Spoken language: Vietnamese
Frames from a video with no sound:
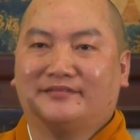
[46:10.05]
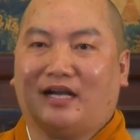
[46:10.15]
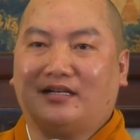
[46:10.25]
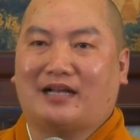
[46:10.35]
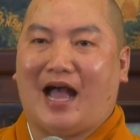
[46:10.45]

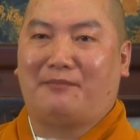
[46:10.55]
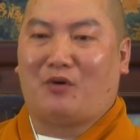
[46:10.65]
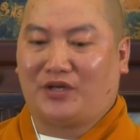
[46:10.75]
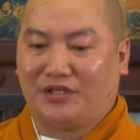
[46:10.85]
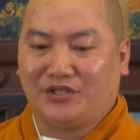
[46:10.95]
tất cả
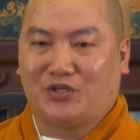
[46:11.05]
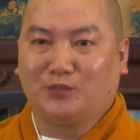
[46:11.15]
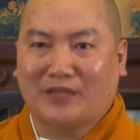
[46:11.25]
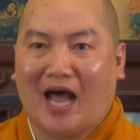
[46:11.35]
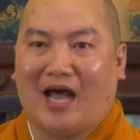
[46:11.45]
mọi người
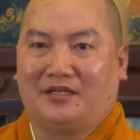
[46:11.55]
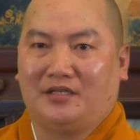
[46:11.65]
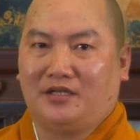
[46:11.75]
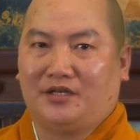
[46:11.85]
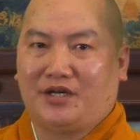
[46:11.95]
chúng ta
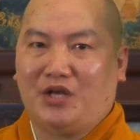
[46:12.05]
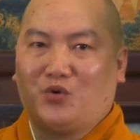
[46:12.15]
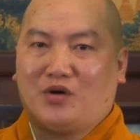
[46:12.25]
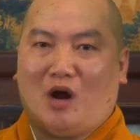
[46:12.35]
đều